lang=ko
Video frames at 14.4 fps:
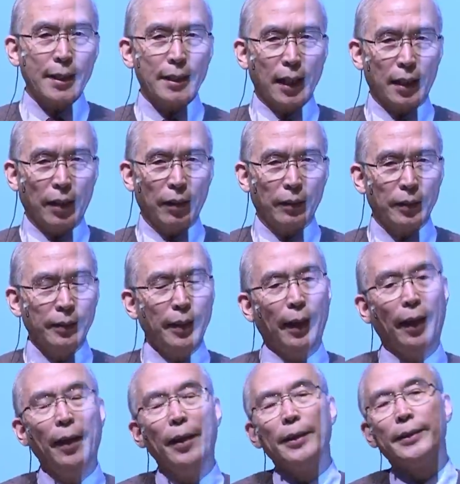하잖아요.
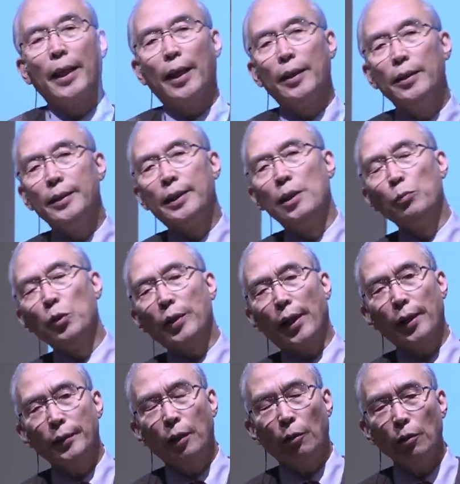근데 제가 이 질문을
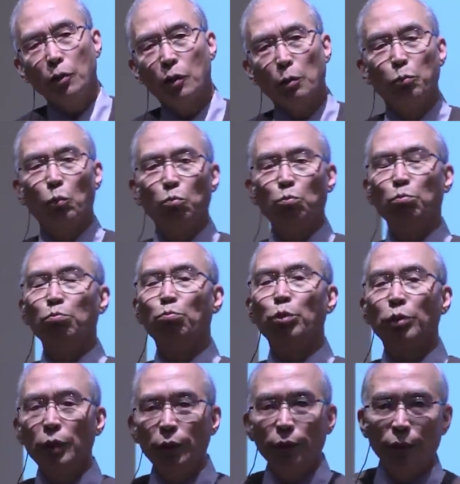한 건 그럼
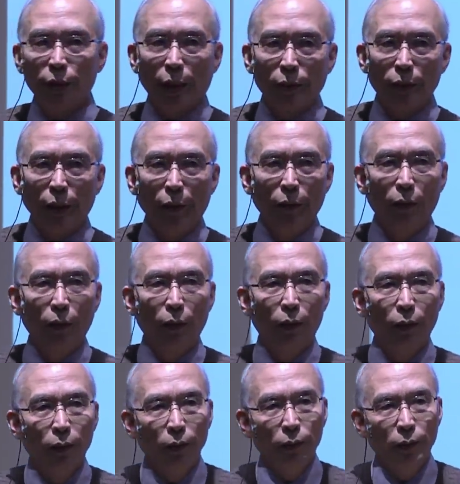무슨 뜻이 있겠어요?
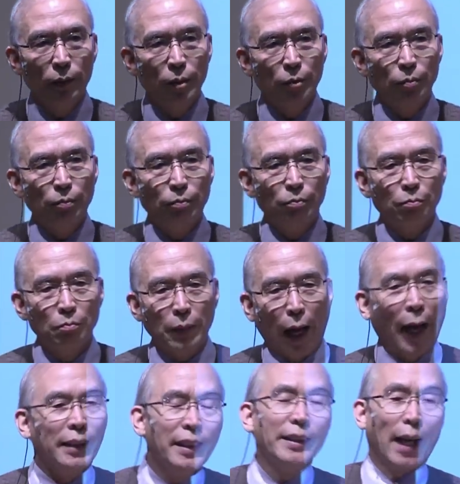
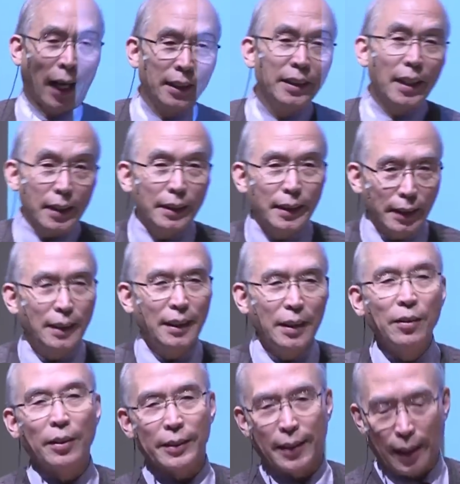아니, 아니라는 뜻이
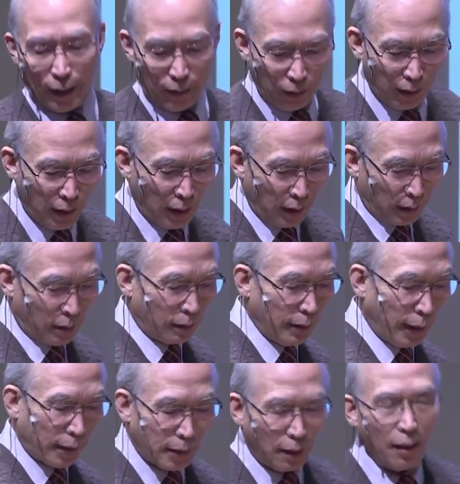있는 거잖아요.
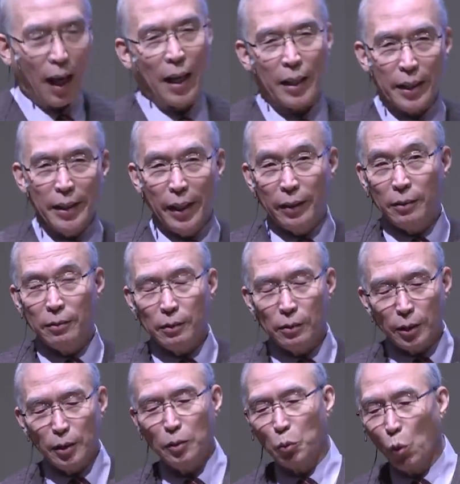그런데 그걸 알아낸
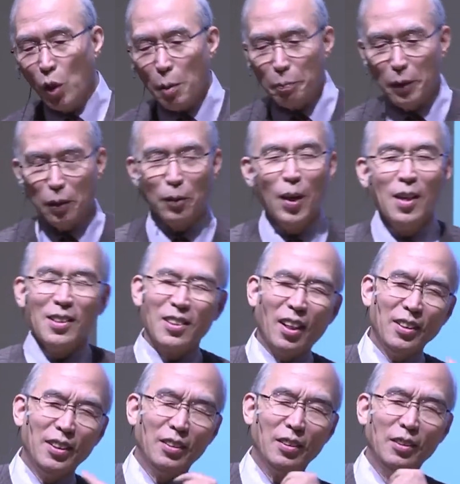것이 놀랍게도
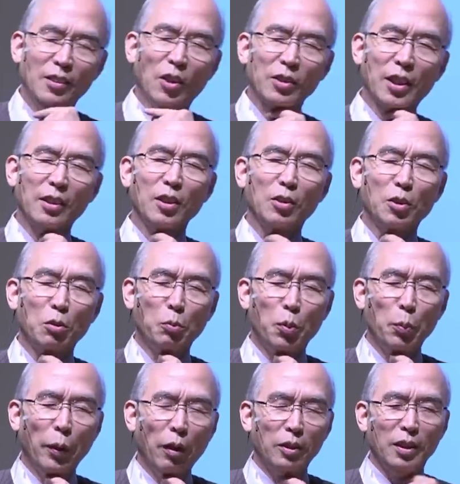사실은 역사적으로
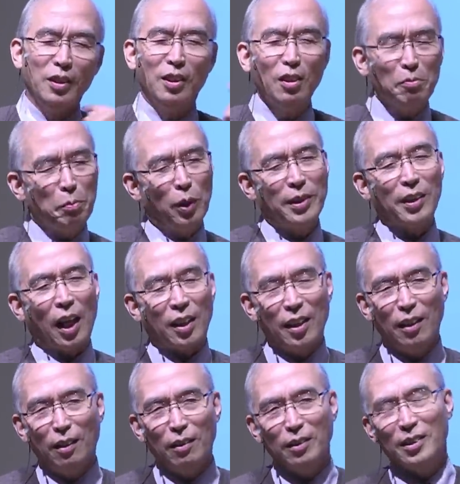보면 이걸 벌써
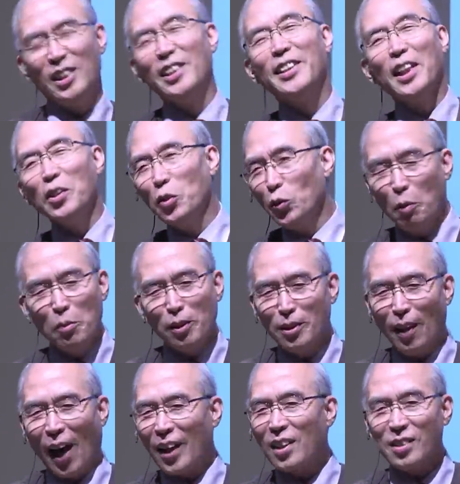알아낸 건 1세기도 넘어서
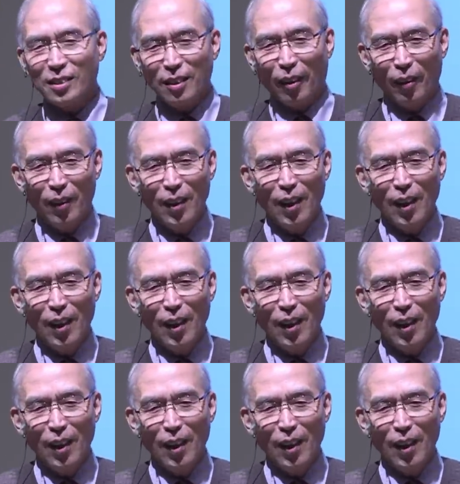알았어요.